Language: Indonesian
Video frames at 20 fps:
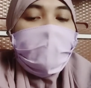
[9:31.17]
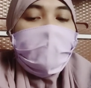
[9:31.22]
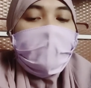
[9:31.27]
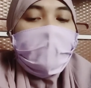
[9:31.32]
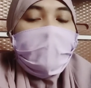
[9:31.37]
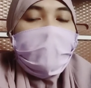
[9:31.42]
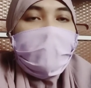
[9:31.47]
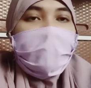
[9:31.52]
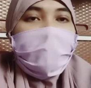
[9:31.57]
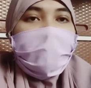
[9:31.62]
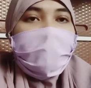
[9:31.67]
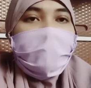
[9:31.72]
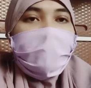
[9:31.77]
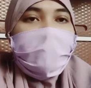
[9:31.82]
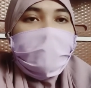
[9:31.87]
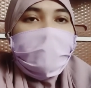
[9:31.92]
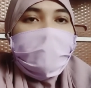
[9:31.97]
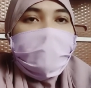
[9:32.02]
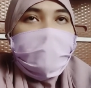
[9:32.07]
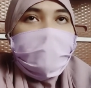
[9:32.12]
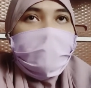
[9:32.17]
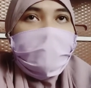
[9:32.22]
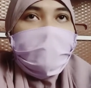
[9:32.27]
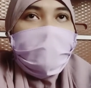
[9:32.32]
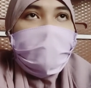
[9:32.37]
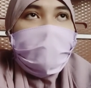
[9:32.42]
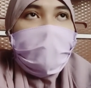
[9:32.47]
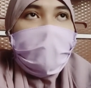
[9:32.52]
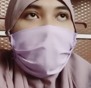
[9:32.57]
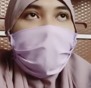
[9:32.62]
habis
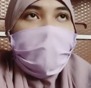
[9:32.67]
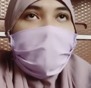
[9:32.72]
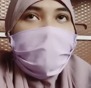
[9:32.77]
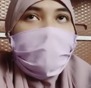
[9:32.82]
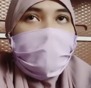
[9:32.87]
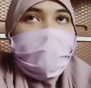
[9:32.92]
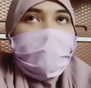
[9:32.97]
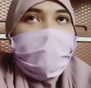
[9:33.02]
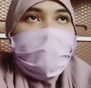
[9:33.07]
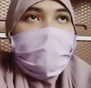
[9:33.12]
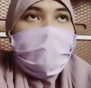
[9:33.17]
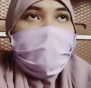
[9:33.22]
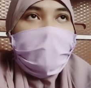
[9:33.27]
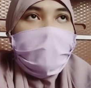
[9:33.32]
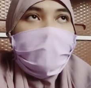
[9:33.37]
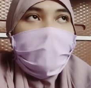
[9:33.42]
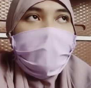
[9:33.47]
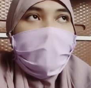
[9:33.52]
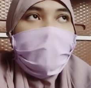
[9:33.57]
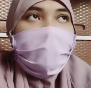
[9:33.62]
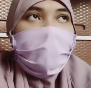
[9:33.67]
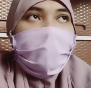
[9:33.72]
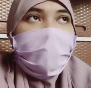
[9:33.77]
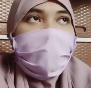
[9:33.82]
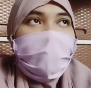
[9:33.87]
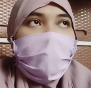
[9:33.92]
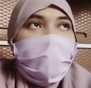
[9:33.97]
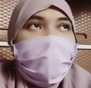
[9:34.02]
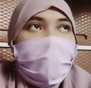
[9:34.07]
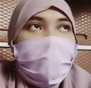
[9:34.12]
episode 65 ini
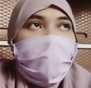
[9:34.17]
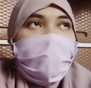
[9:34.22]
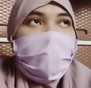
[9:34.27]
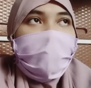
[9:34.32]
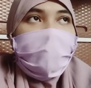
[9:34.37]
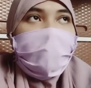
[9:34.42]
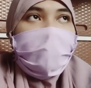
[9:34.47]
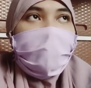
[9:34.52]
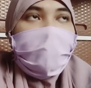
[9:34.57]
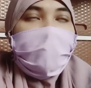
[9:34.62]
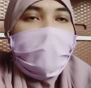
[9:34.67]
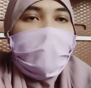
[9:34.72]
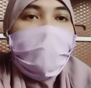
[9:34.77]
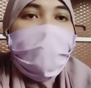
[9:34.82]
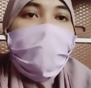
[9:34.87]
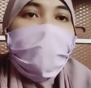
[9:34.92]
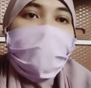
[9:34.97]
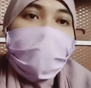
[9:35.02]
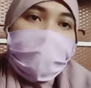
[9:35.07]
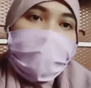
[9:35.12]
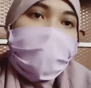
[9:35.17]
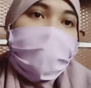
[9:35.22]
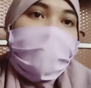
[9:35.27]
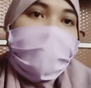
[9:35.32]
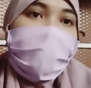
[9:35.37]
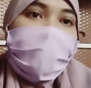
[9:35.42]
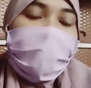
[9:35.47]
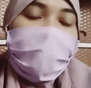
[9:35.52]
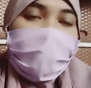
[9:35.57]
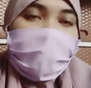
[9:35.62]
uh, aku nonton kok aku
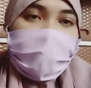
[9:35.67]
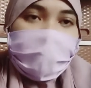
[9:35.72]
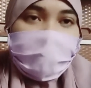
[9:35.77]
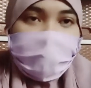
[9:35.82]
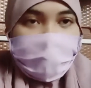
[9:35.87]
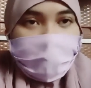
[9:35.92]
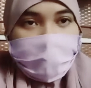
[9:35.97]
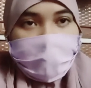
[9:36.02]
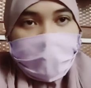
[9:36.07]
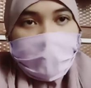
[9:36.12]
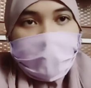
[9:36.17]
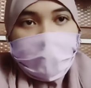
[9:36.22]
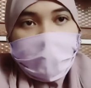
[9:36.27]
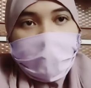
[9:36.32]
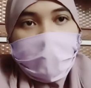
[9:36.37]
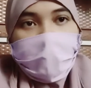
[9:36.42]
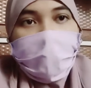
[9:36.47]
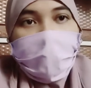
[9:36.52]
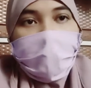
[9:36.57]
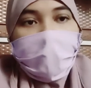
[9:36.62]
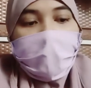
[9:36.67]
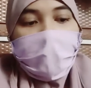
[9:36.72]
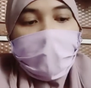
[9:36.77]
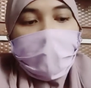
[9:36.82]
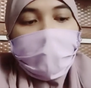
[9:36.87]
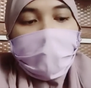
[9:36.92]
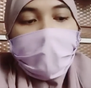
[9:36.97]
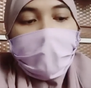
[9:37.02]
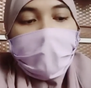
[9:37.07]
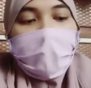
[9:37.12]
nonton semuanya tapi aku bakal
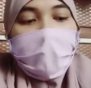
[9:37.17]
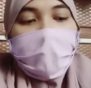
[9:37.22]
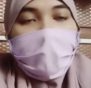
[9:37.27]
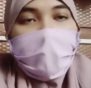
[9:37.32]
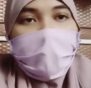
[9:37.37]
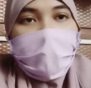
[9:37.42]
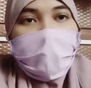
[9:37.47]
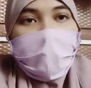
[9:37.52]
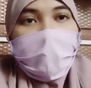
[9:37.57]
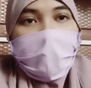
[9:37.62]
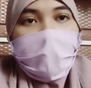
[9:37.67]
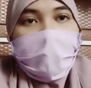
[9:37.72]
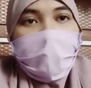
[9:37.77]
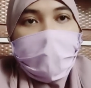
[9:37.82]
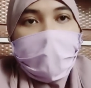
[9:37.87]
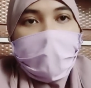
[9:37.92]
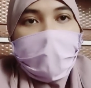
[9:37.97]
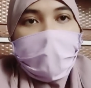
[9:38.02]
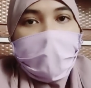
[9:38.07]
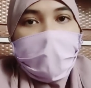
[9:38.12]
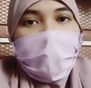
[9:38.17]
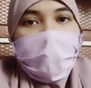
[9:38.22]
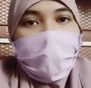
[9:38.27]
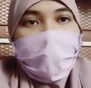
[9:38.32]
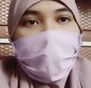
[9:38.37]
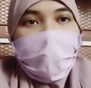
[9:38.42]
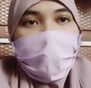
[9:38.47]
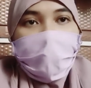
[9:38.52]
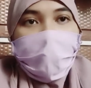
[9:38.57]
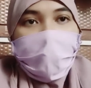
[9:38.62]
pilih yang mana yang bakal aku
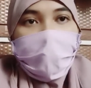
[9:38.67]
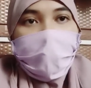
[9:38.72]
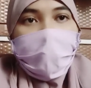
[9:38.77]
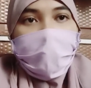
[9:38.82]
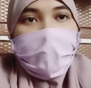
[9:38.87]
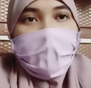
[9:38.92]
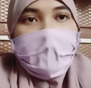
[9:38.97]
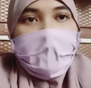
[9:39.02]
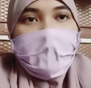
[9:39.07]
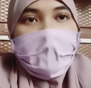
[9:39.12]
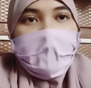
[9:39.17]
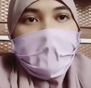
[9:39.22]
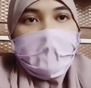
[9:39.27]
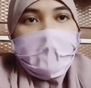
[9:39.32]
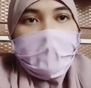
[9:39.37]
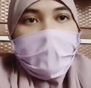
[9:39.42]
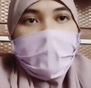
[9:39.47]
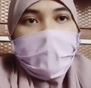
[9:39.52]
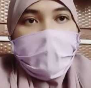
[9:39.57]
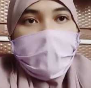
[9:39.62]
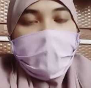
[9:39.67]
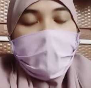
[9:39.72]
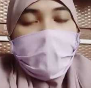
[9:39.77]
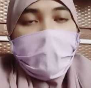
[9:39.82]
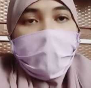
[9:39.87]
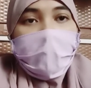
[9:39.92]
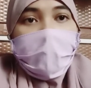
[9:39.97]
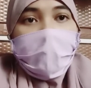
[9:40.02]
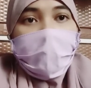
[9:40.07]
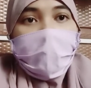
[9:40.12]
uh,
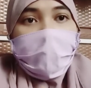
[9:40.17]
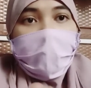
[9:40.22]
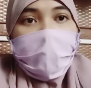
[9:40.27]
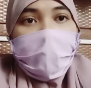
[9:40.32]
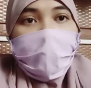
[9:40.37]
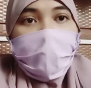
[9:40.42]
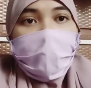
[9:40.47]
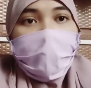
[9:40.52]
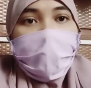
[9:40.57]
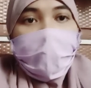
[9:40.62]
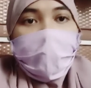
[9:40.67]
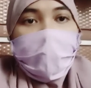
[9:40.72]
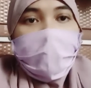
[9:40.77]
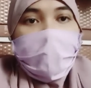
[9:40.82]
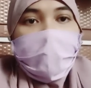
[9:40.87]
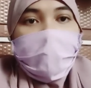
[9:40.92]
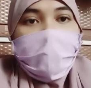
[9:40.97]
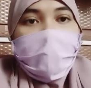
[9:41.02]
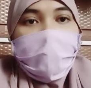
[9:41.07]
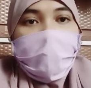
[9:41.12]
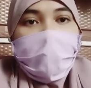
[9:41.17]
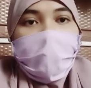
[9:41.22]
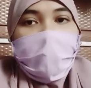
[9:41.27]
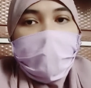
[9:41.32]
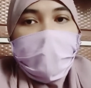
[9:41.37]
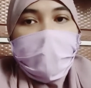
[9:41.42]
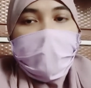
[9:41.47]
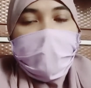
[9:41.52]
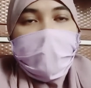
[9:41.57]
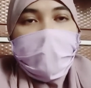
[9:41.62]
upload ke YouTube dan semoga
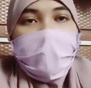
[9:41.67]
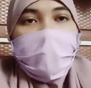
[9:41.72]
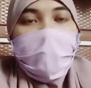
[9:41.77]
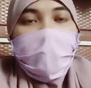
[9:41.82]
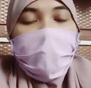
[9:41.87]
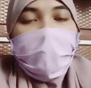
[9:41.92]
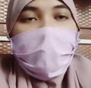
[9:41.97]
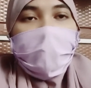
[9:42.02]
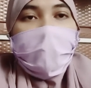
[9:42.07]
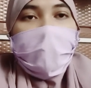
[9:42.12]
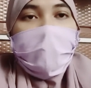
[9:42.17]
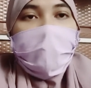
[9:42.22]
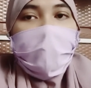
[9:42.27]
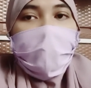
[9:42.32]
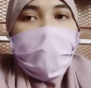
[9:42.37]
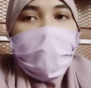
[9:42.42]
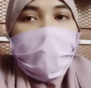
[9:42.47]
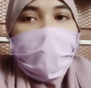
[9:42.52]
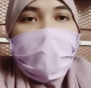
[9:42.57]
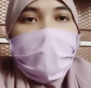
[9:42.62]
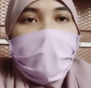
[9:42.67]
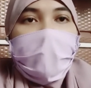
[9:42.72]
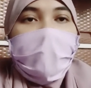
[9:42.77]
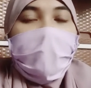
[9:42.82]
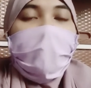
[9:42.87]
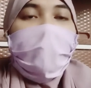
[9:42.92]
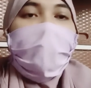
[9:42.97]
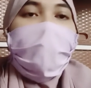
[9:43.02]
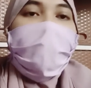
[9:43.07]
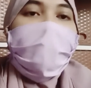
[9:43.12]
kalian juga terhibur nah kalau
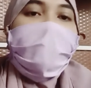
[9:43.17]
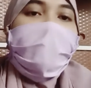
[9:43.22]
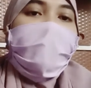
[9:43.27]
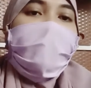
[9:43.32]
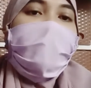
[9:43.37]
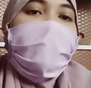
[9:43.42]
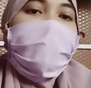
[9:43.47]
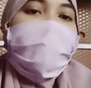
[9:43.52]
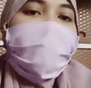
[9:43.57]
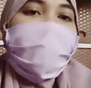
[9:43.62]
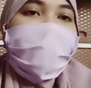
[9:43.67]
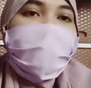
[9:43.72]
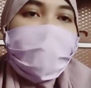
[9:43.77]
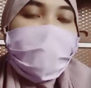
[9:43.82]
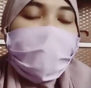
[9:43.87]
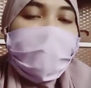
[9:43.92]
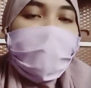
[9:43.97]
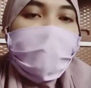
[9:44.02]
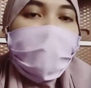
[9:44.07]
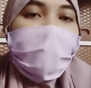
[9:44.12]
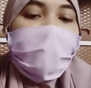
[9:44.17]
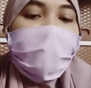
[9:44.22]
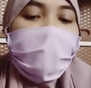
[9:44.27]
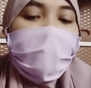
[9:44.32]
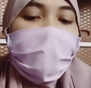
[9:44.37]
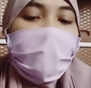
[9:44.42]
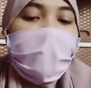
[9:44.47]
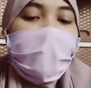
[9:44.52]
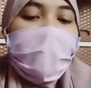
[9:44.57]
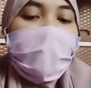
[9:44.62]
misalkan
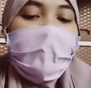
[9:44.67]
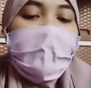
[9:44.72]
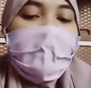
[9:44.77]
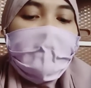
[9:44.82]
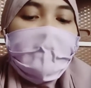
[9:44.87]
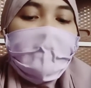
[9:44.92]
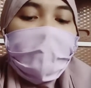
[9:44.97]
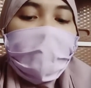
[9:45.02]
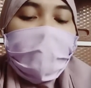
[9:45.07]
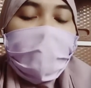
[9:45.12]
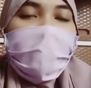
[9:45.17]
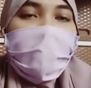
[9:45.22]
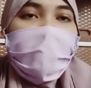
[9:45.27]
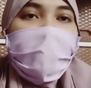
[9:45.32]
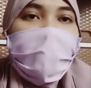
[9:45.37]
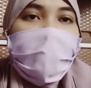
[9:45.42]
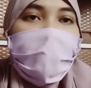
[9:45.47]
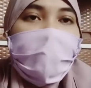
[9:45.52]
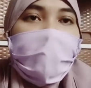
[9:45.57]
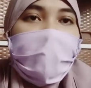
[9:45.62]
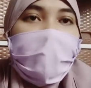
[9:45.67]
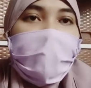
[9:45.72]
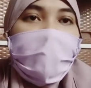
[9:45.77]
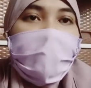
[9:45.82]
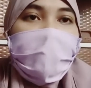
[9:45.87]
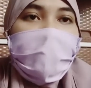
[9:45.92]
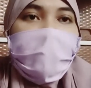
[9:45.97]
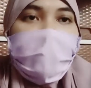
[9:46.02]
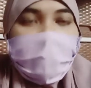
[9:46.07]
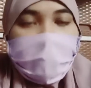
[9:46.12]
nah mungkin segitu aja
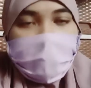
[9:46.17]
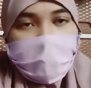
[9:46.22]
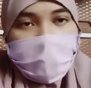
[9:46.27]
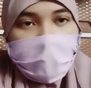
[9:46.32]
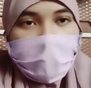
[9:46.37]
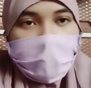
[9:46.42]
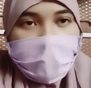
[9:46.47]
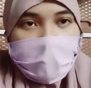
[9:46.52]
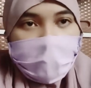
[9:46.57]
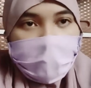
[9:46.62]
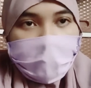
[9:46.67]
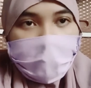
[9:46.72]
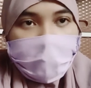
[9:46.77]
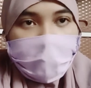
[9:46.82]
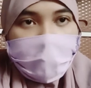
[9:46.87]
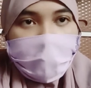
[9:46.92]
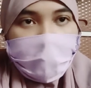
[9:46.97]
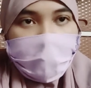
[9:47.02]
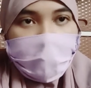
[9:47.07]
reaksi dari aku